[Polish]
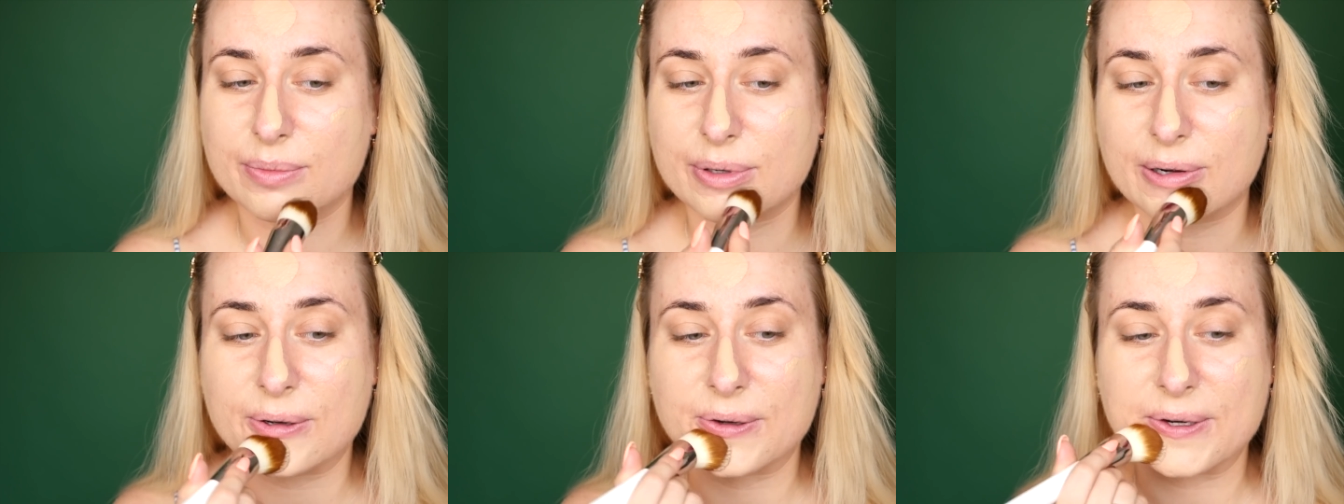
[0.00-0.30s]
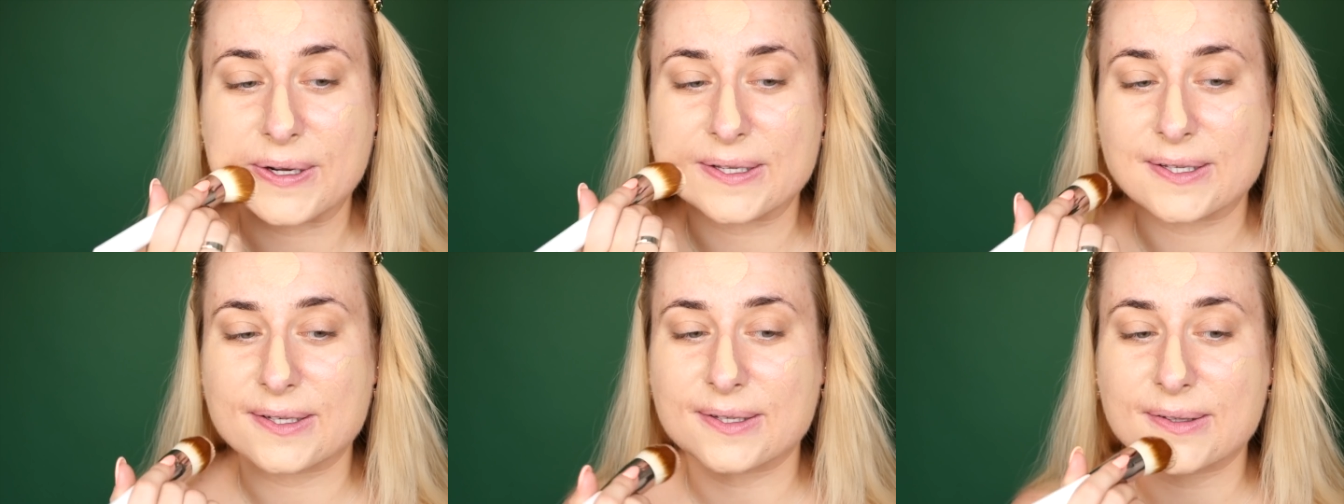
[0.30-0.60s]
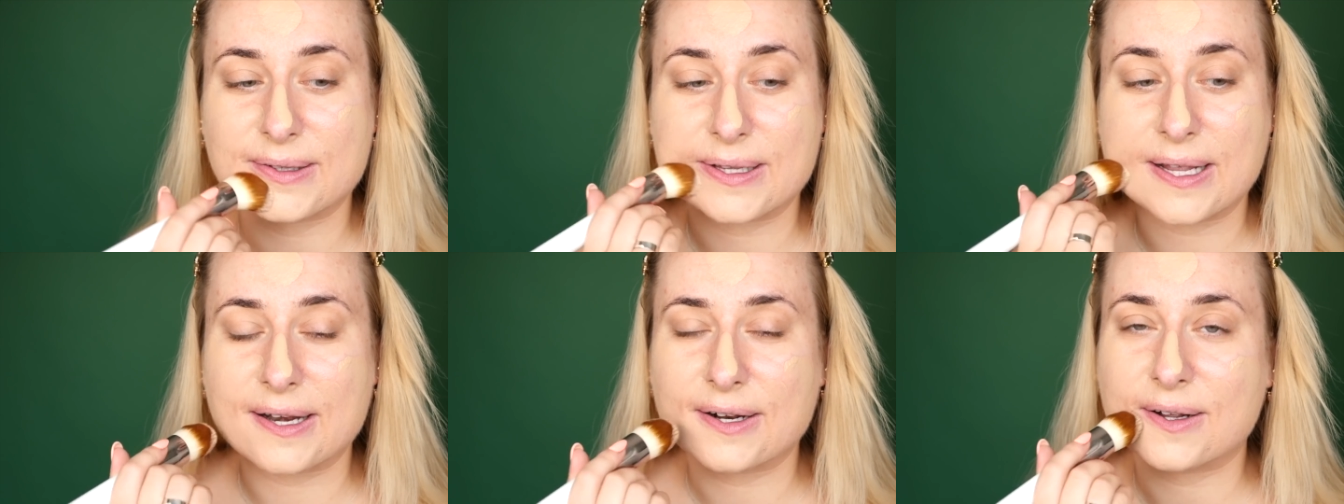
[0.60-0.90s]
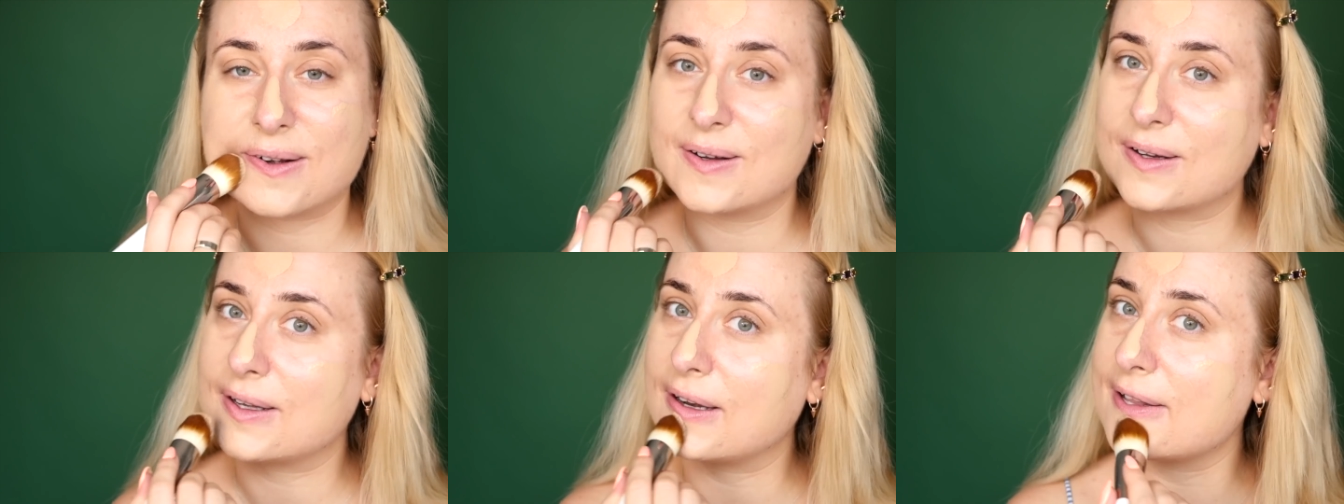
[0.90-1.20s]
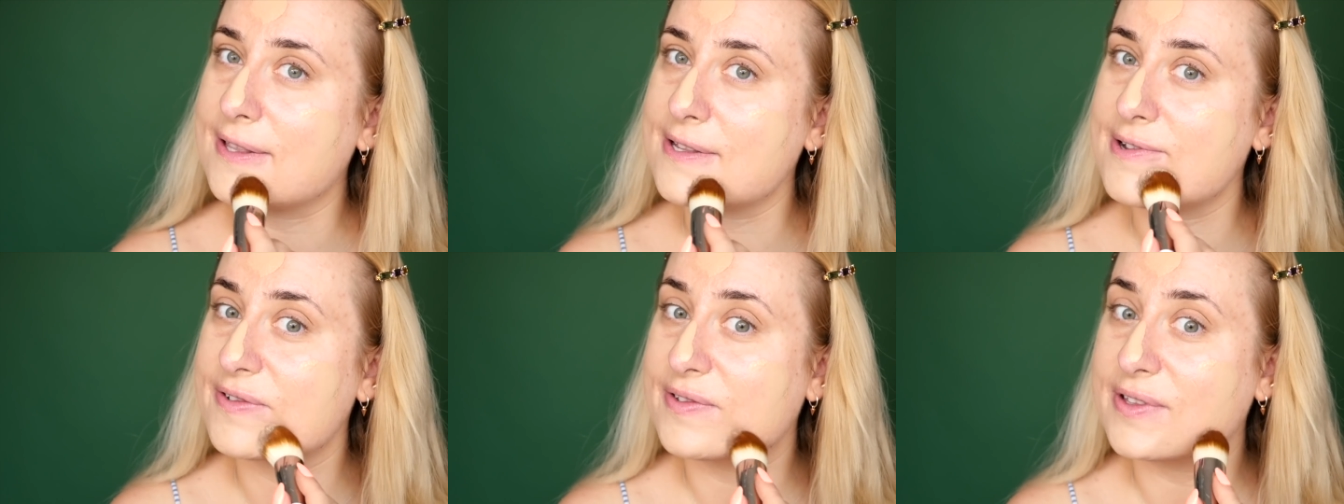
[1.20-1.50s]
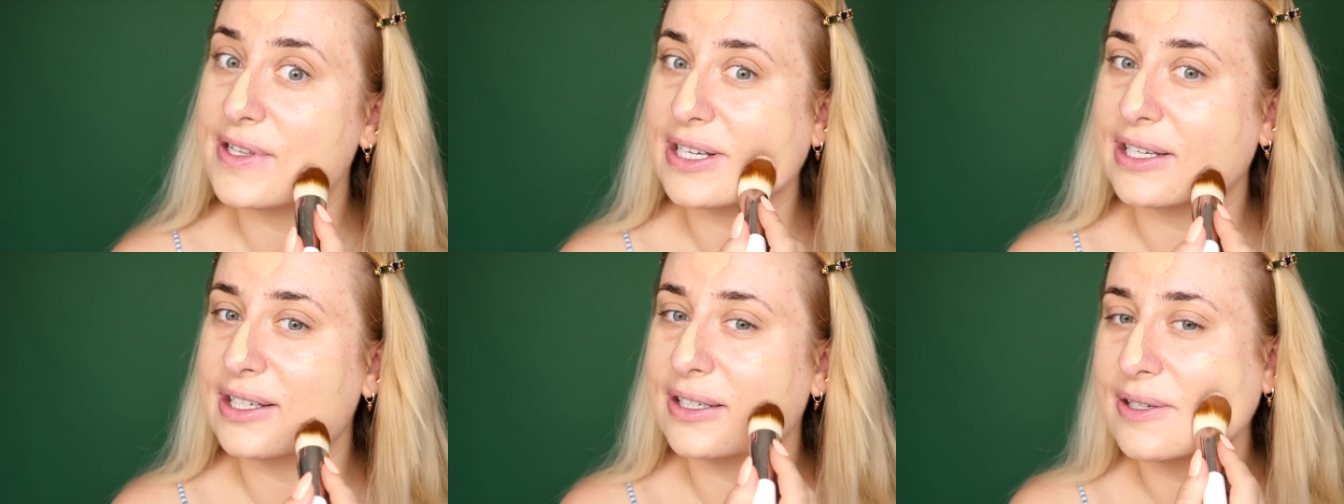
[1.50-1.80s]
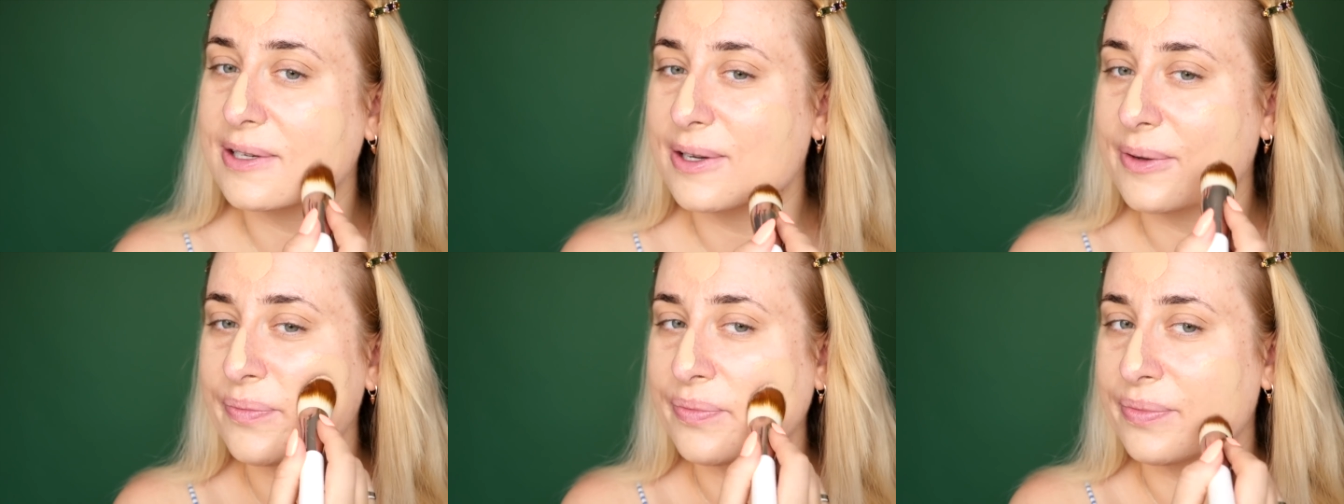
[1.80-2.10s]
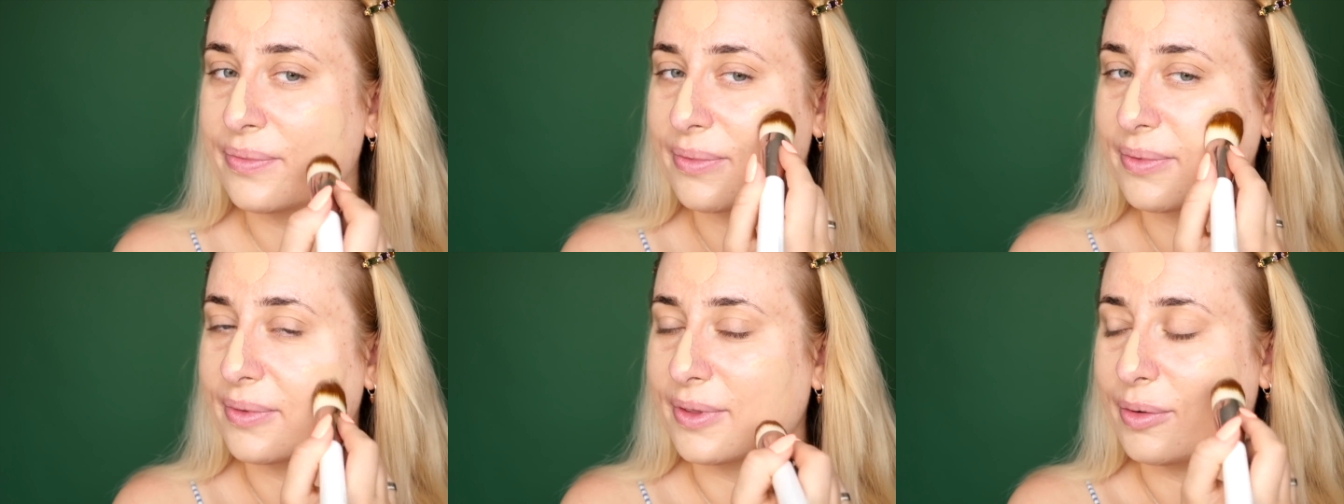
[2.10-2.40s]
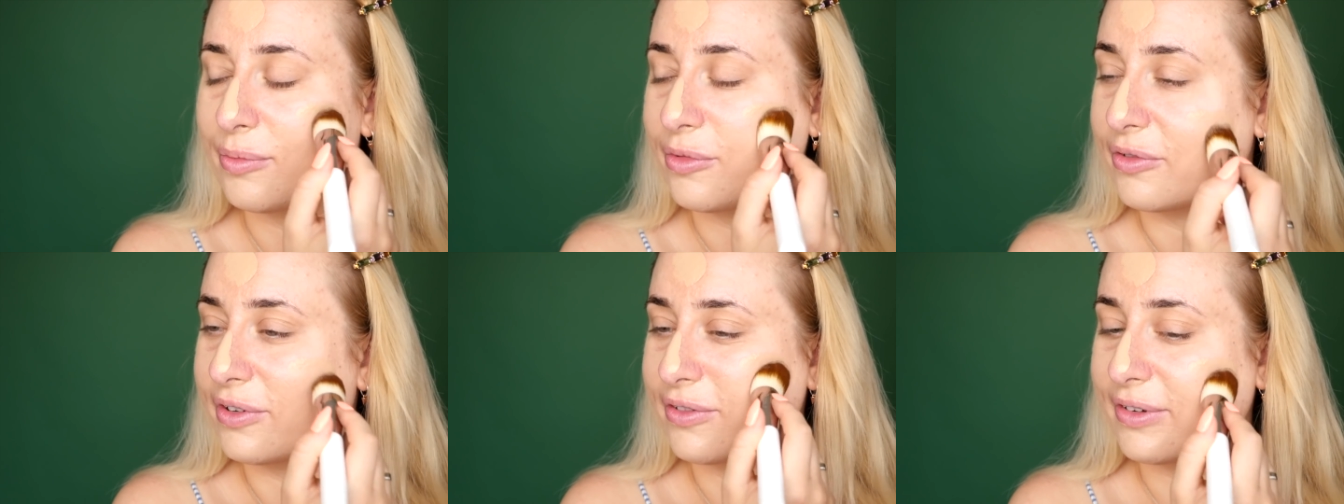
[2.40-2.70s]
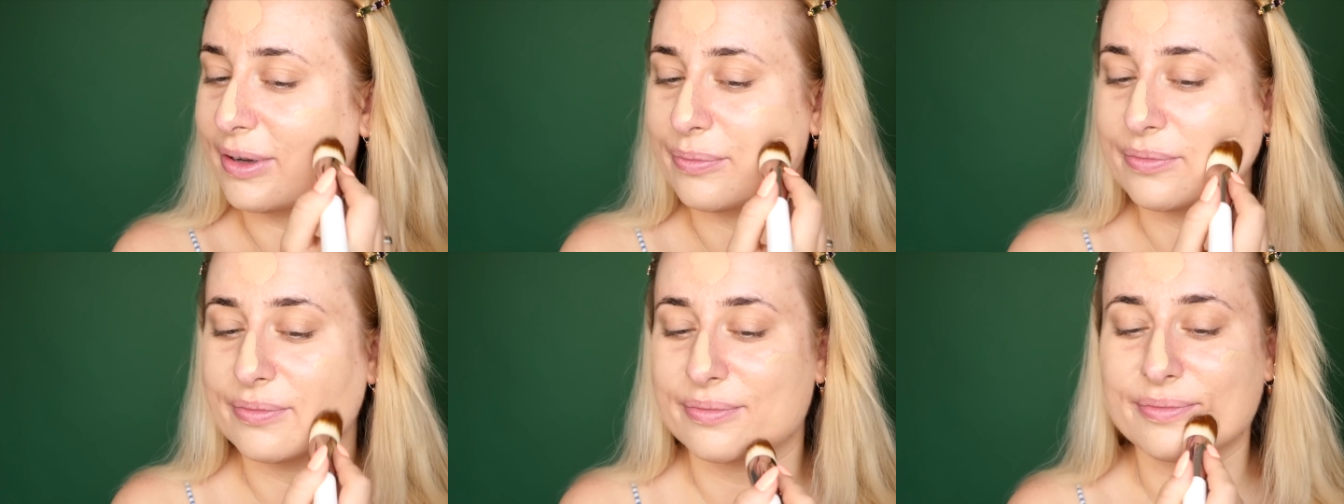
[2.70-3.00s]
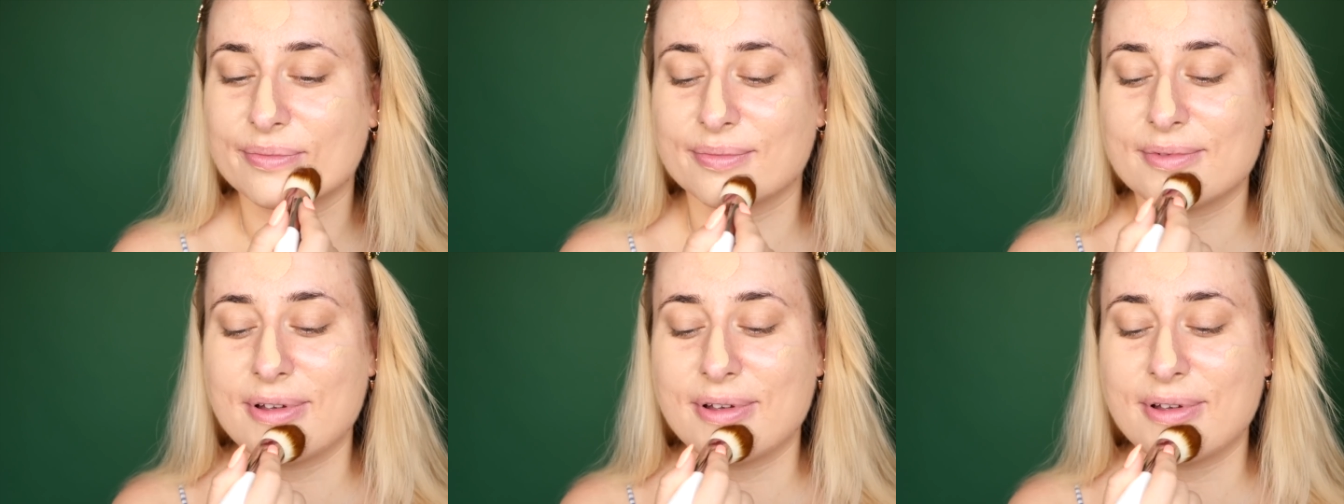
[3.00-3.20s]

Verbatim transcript: bo akurat ten konkretny wtyk, no mówię Wam,